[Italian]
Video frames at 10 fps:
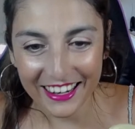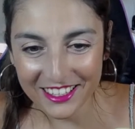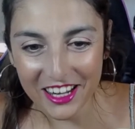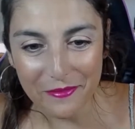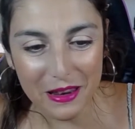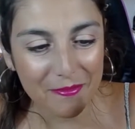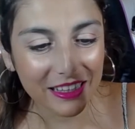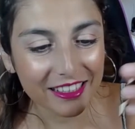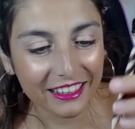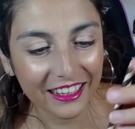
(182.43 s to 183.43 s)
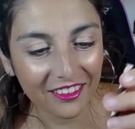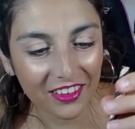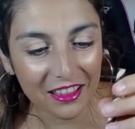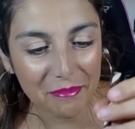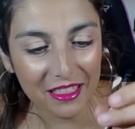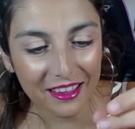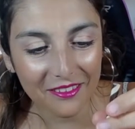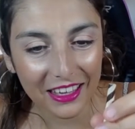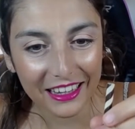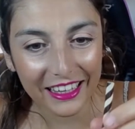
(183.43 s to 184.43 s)
c'è la mini matita che diventa
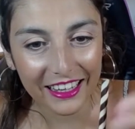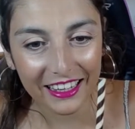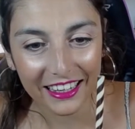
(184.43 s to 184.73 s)
praticamente